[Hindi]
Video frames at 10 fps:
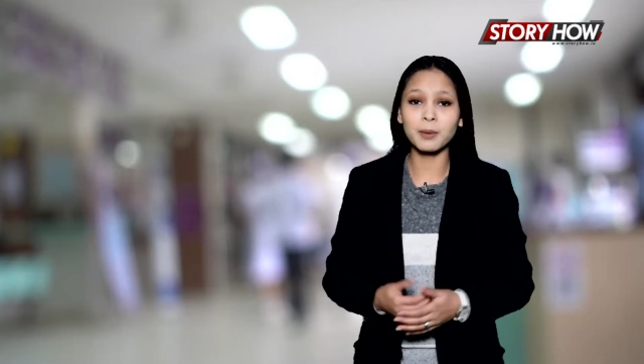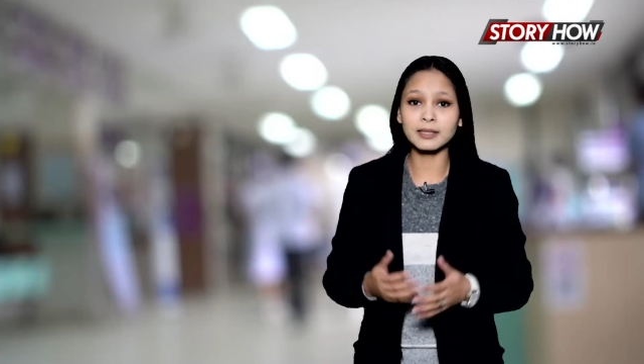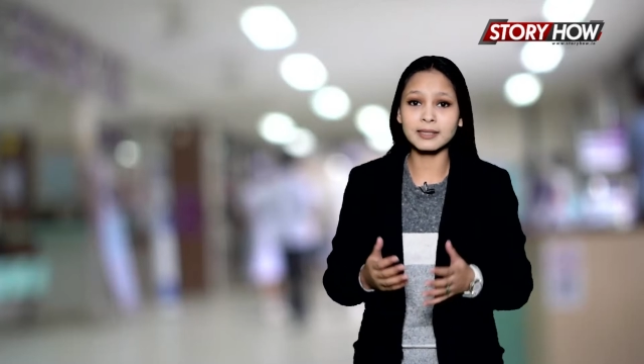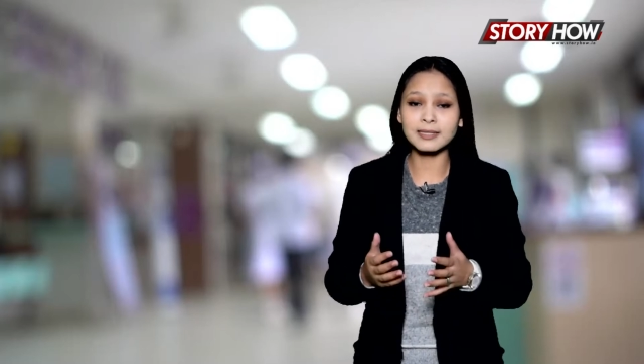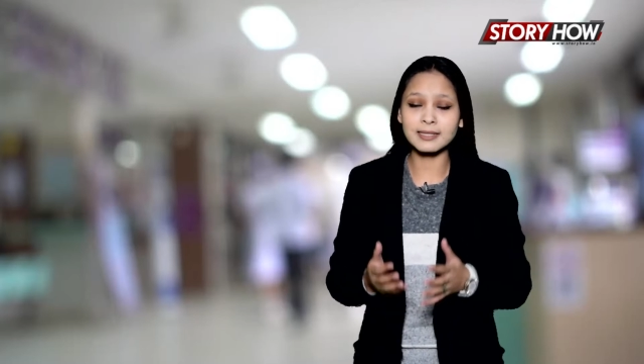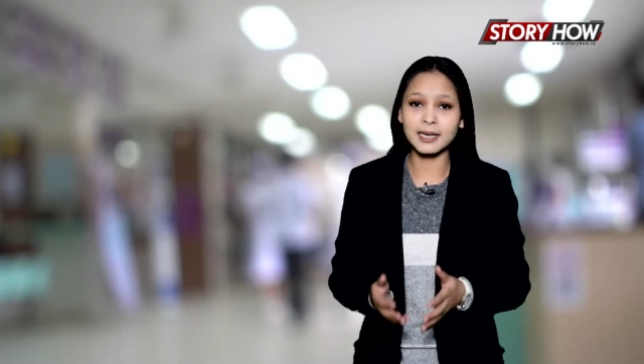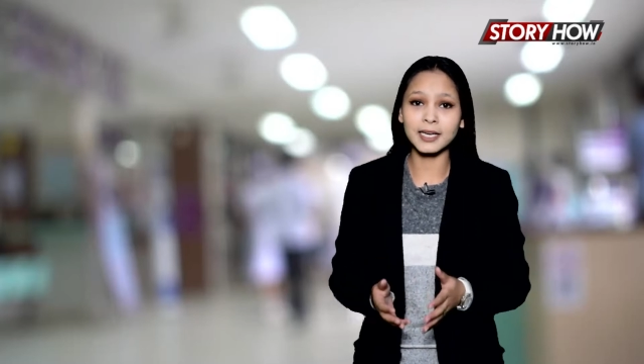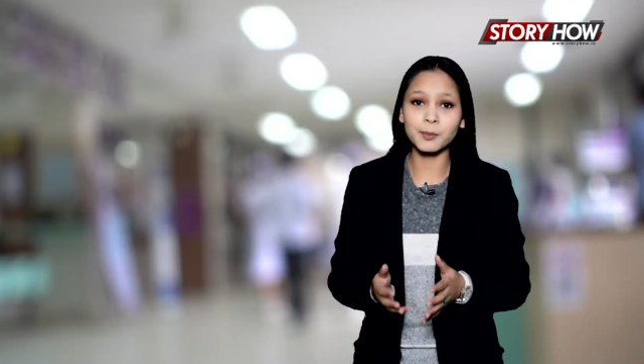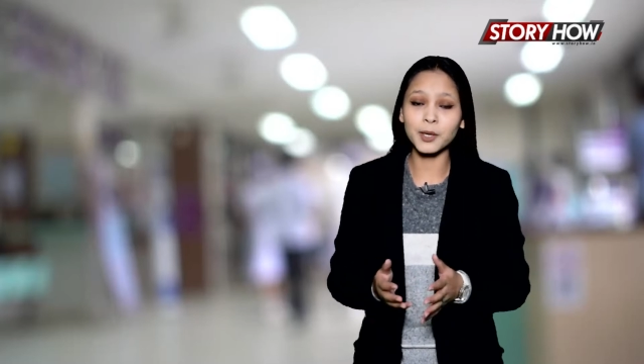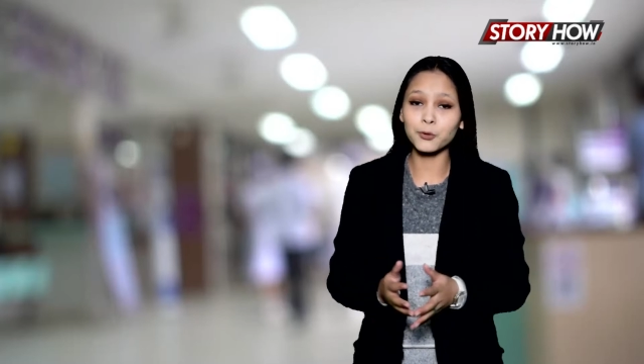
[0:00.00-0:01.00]
बढ़ते
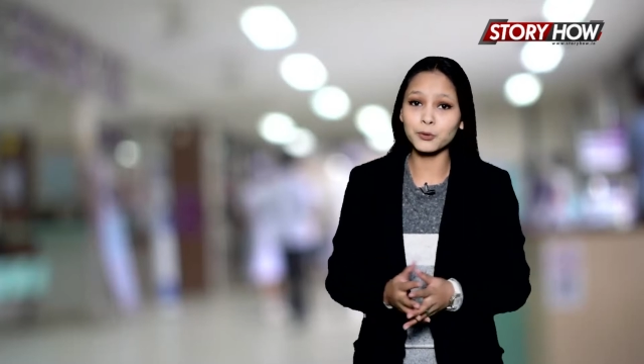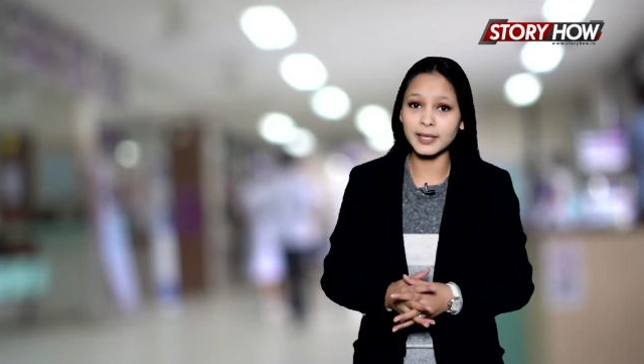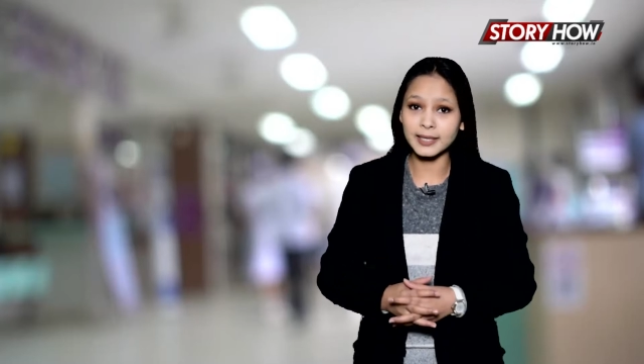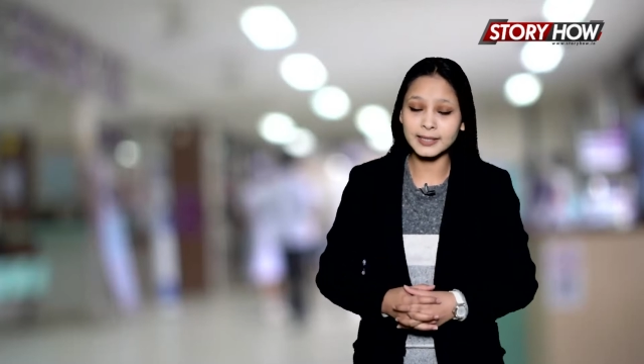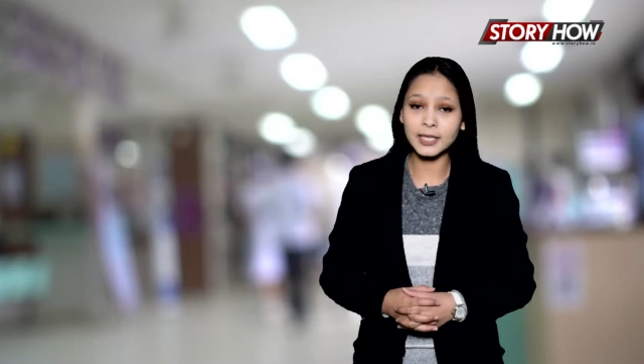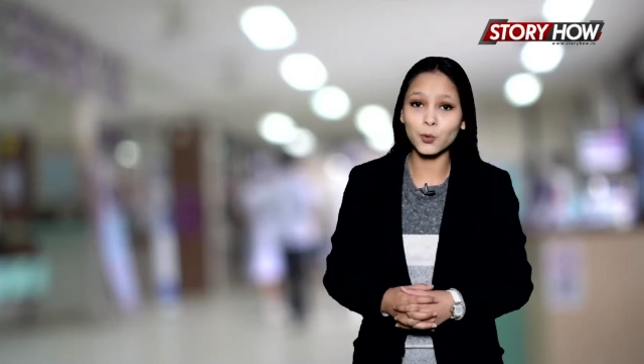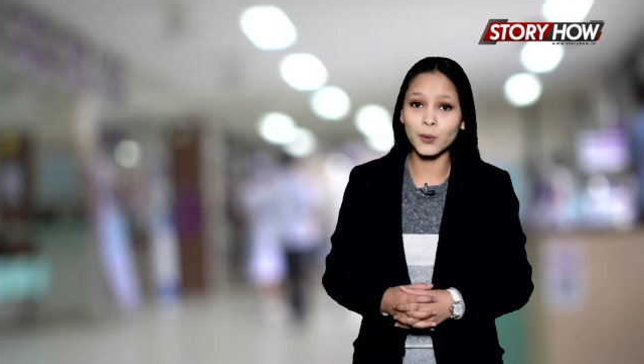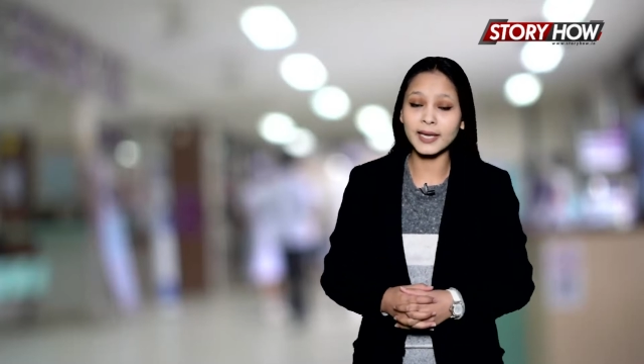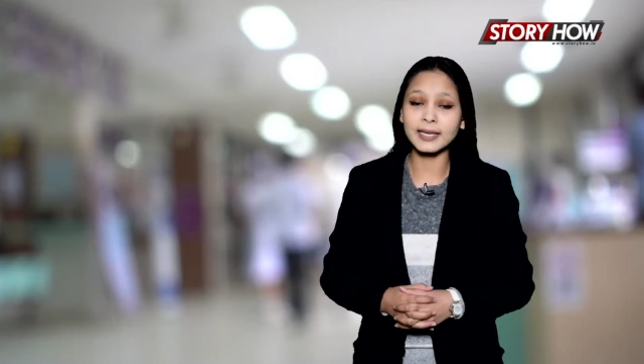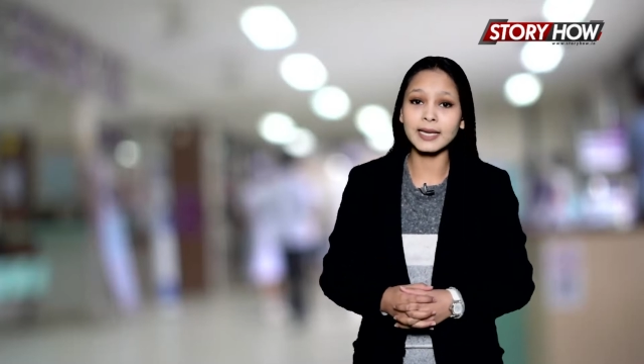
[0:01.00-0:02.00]
संक्रमण को देखते
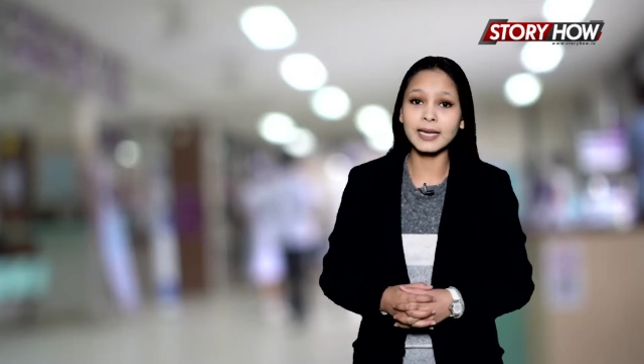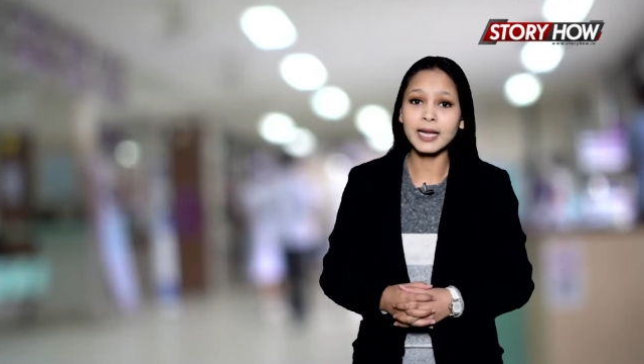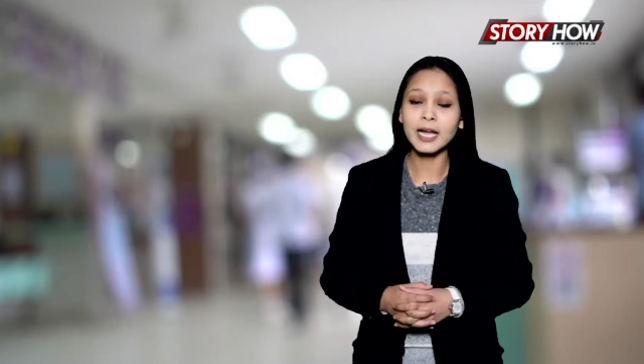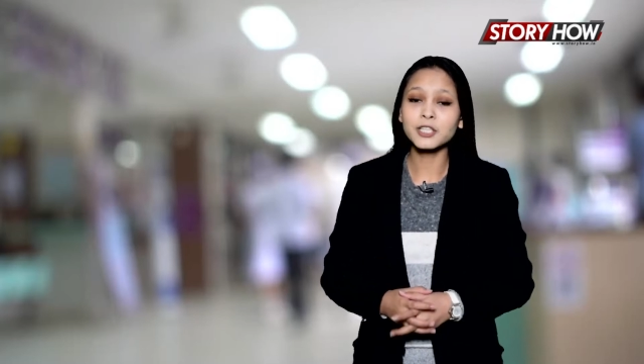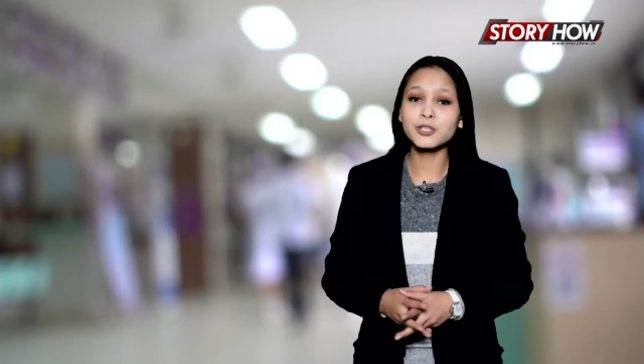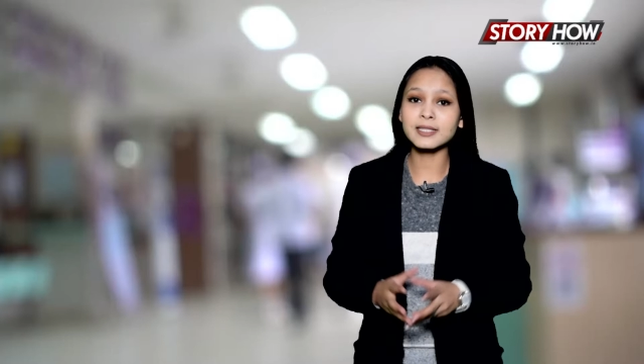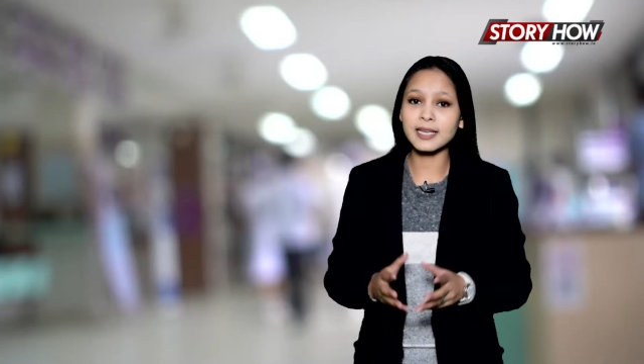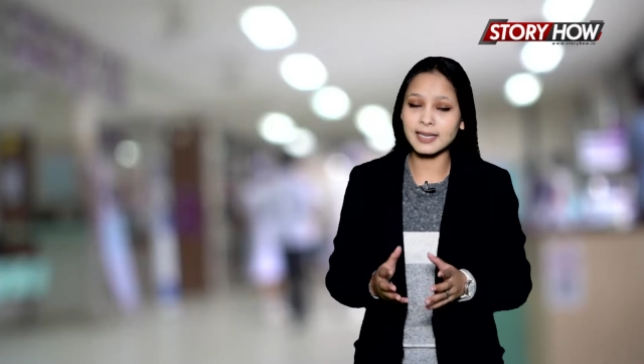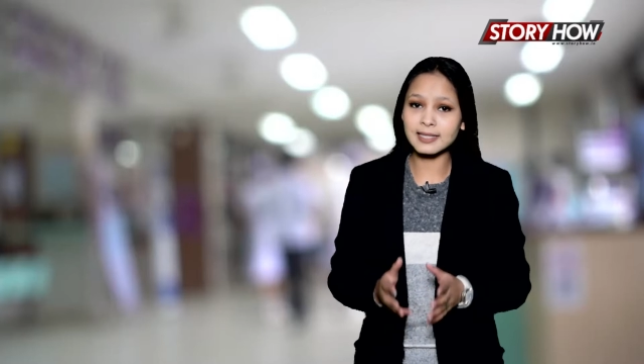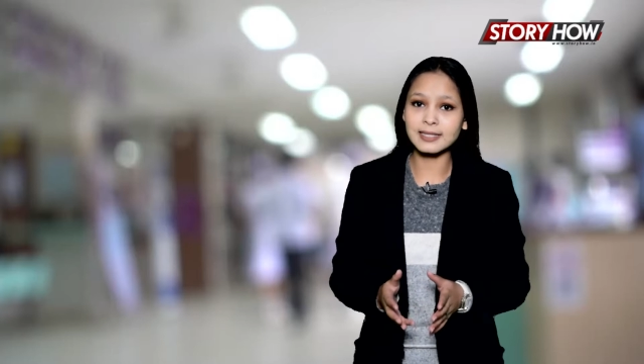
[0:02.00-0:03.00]
हुए कि जैसे
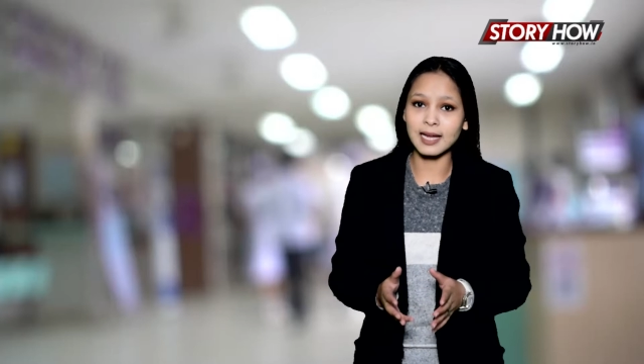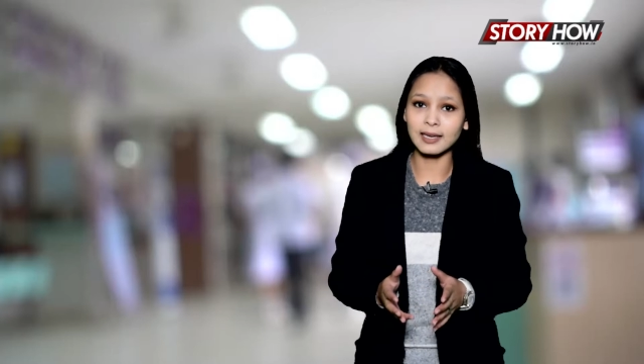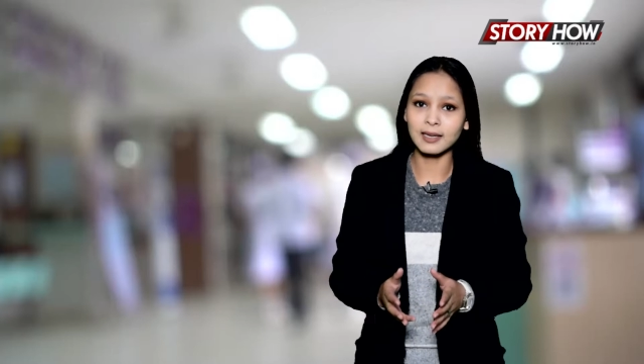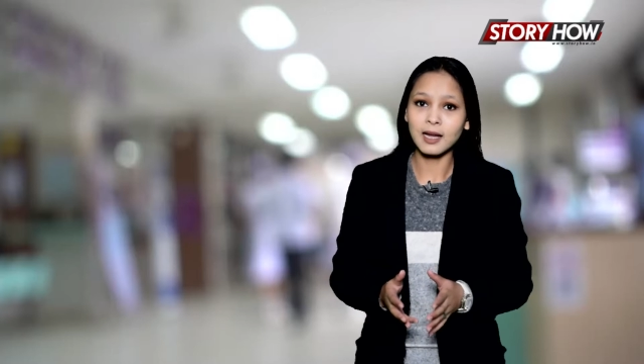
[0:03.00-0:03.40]
इस साल